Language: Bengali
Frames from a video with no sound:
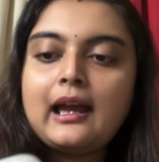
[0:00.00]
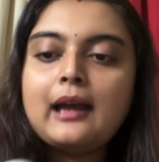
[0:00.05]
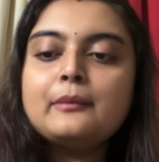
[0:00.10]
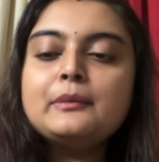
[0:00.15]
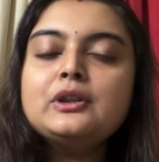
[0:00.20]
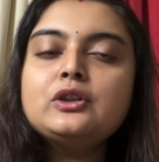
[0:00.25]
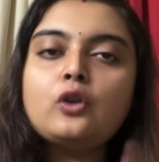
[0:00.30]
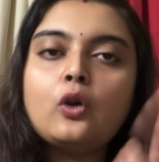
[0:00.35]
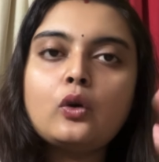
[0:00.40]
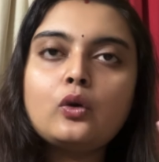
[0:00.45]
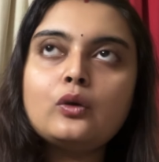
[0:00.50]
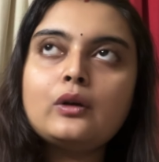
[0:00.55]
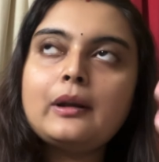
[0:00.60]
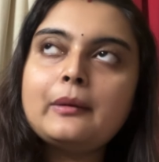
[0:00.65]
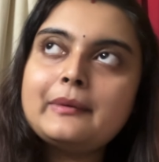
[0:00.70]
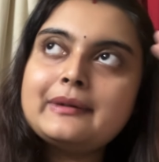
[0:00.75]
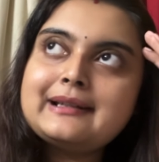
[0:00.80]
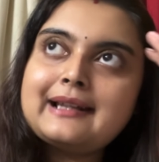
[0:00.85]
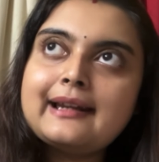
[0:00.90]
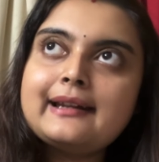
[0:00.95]
আমি তখন
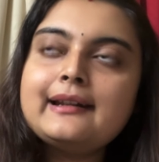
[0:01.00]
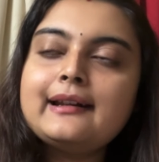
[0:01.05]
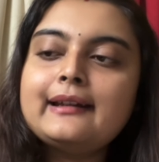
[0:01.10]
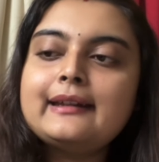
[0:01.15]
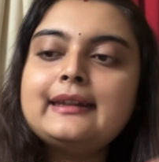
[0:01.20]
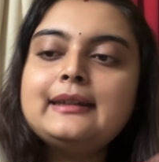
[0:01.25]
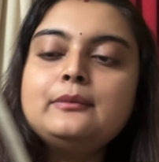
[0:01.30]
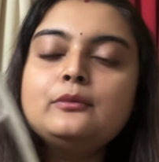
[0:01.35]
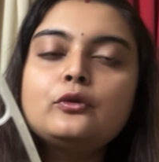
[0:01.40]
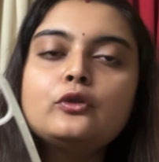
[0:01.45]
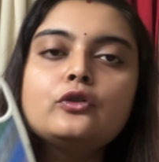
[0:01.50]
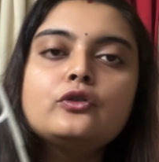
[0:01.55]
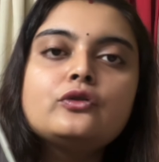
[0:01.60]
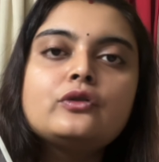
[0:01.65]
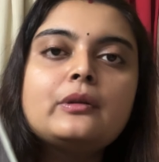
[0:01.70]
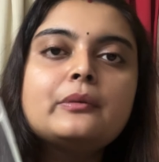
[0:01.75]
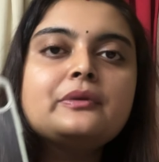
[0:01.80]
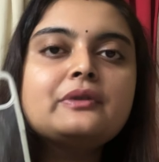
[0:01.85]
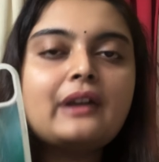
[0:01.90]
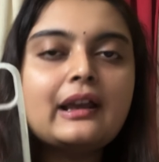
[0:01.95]
আমার জানি না কি মনে
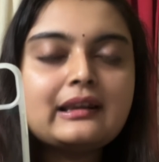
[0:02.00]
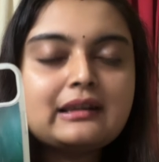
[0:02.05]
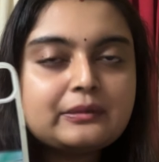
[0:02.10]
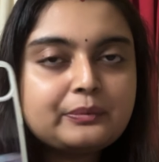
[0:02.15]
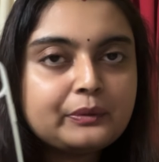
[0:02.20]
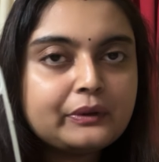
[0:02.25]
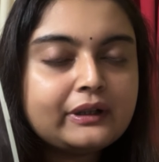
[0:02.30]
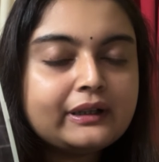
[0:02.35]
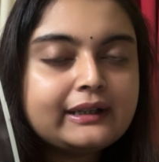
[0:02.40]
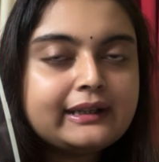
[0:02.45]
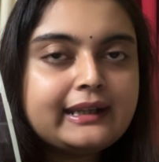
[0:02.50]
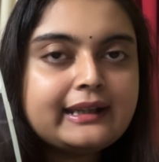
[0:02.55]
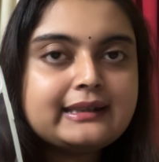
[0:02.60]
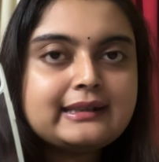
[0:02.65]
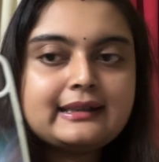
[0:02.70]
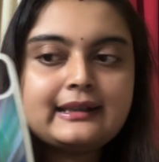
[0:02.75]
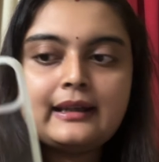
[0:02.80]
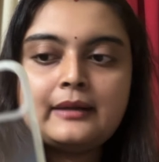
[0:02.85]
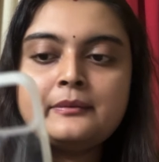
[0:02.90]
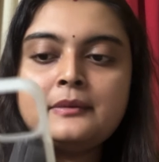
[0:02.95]
হয়েছিল আমি ট্রান্সপারেন্ট
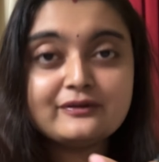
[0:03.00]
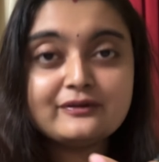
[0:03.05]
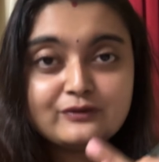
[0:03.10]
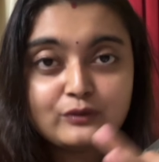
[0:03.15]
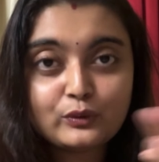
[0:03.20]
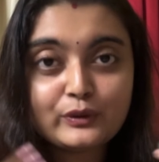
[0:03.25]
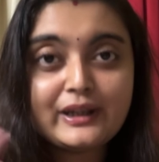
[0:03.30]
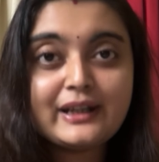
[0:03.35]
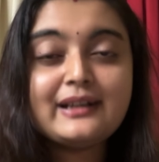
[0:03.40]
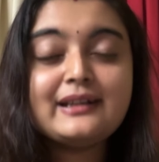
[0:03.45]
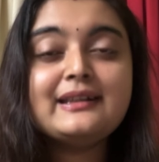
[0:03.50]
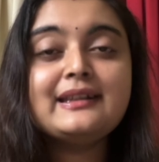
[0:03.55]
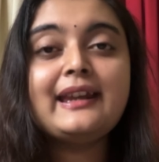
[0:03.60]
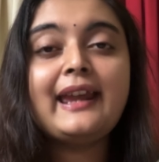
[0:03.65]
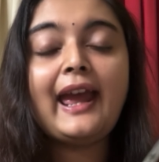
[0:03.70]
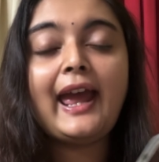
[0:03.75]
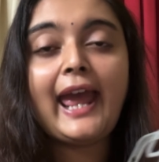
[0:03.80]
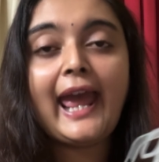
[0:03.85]
নিয়েছিলাম ফোনের যে